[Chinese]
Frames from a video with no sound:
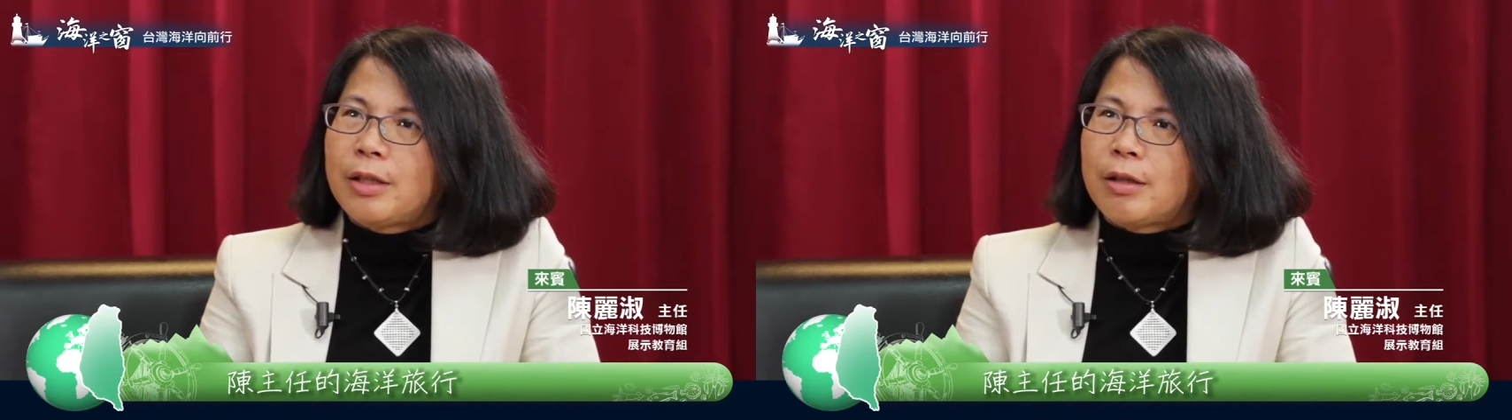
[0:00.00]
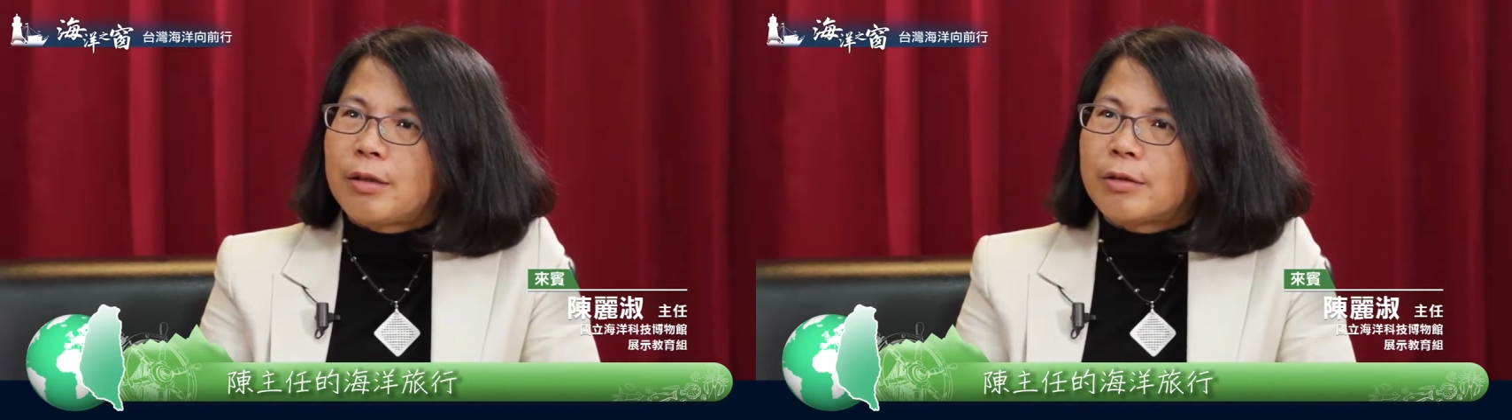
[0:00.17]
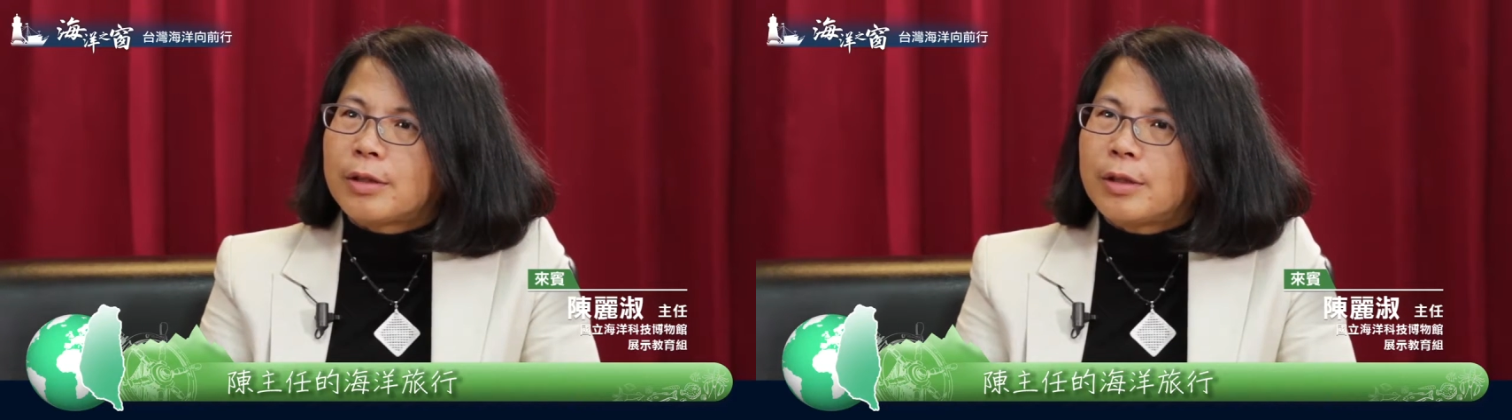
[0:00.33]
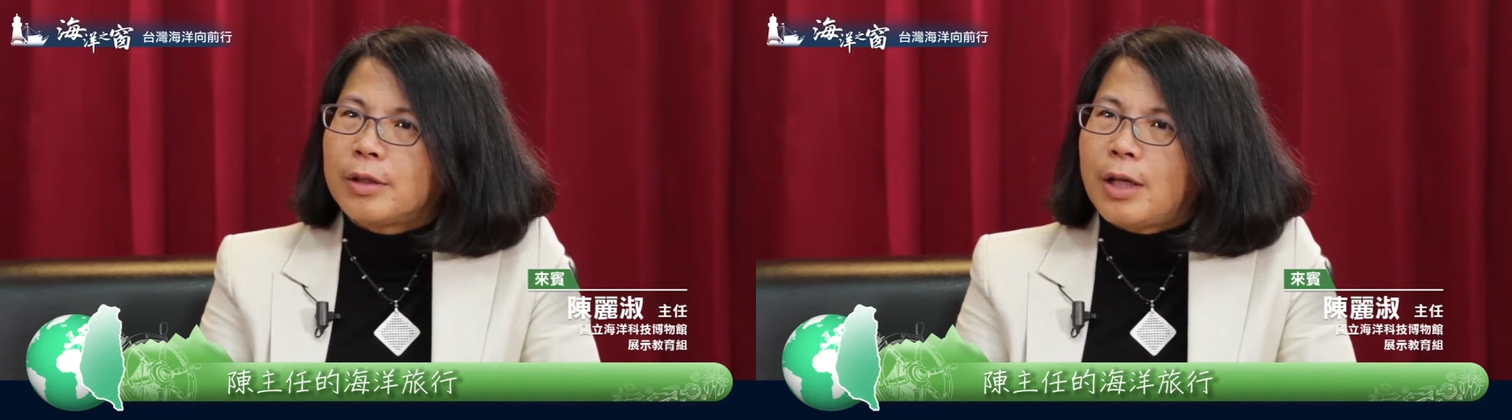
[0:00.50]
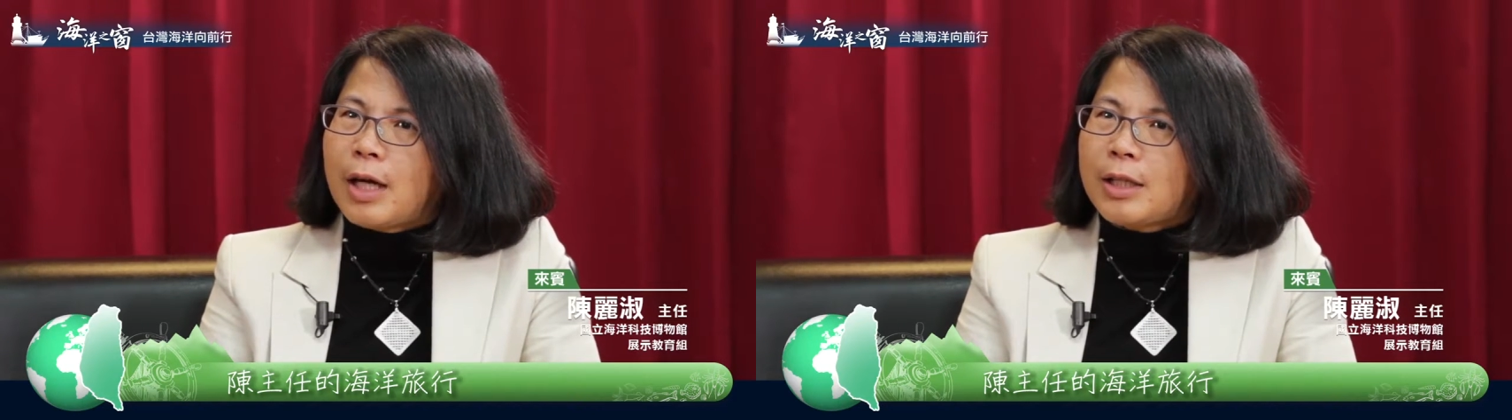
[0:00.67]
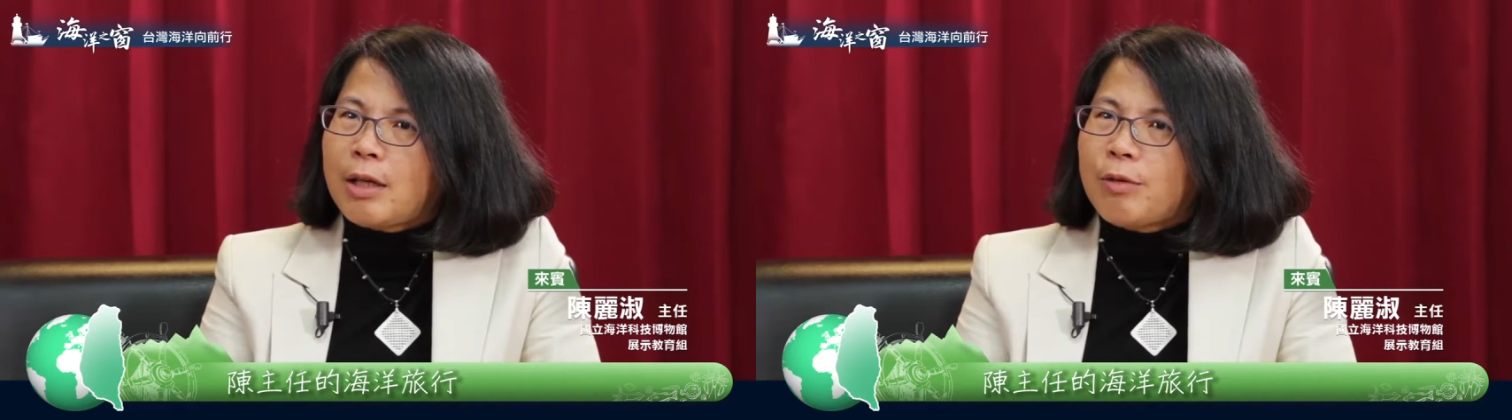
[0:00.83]
好
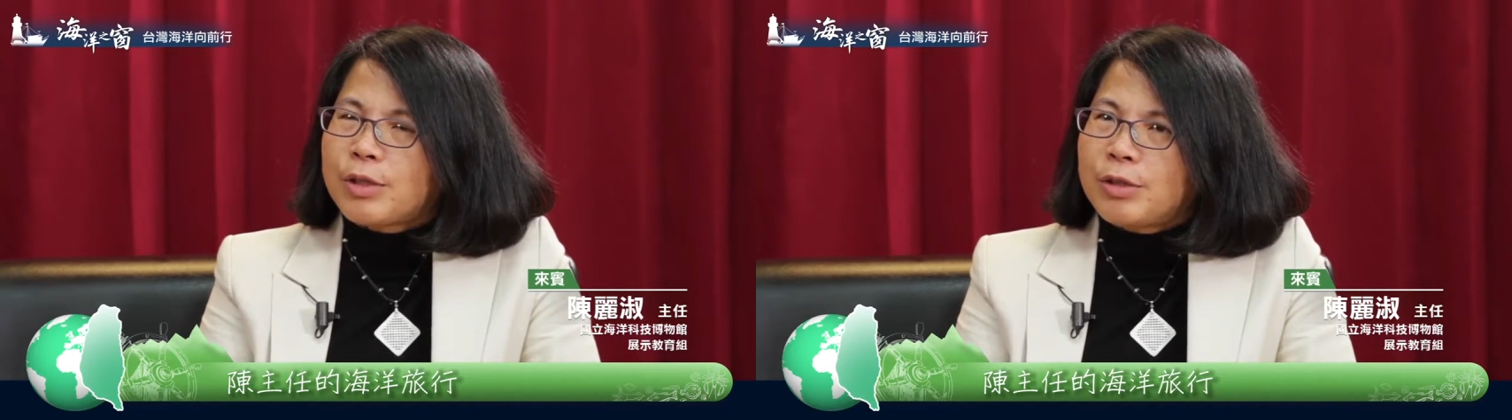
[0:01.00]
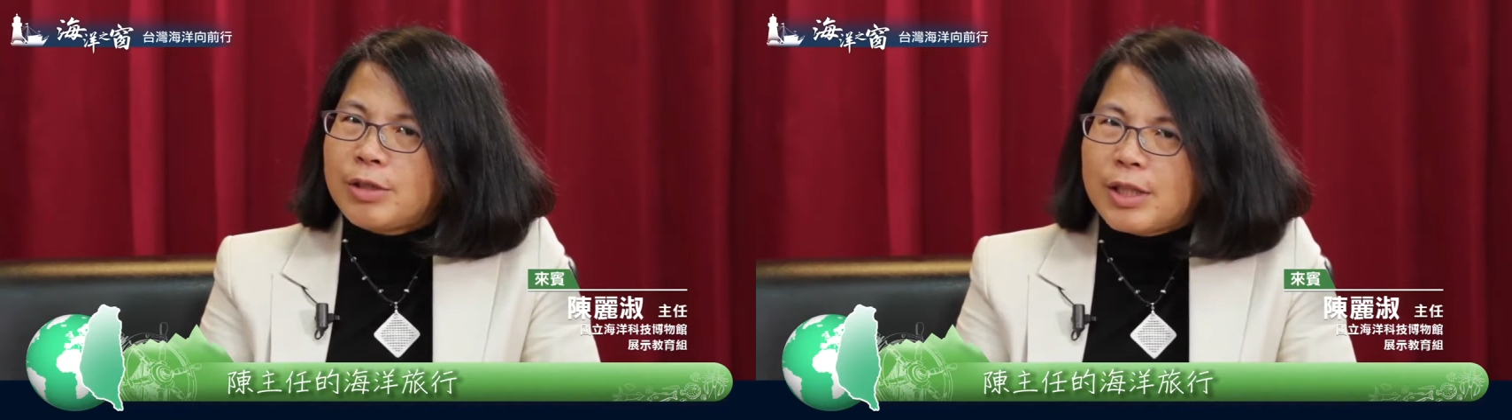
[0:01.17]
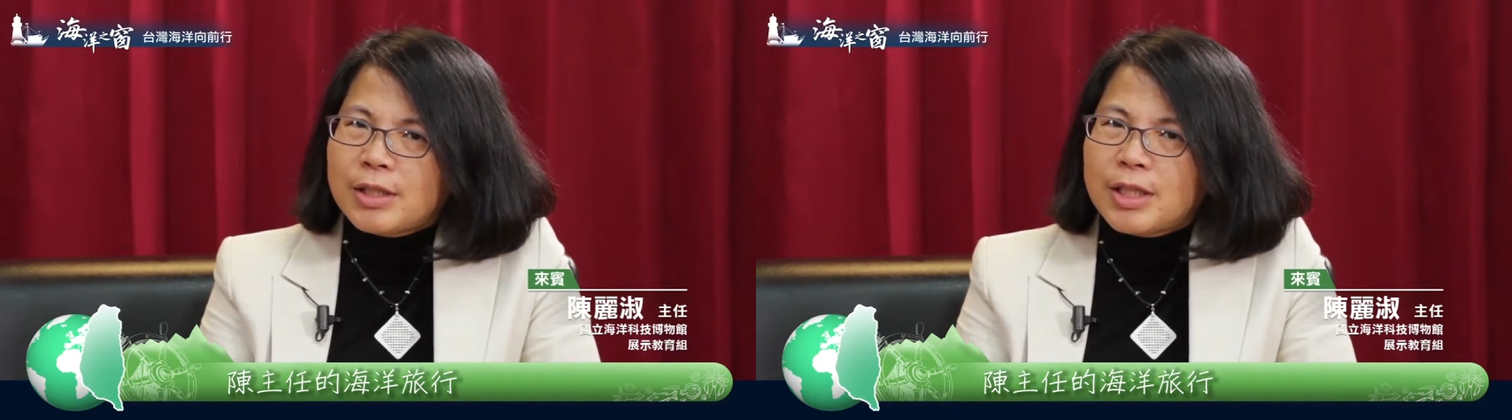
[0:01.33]
啊，当我去学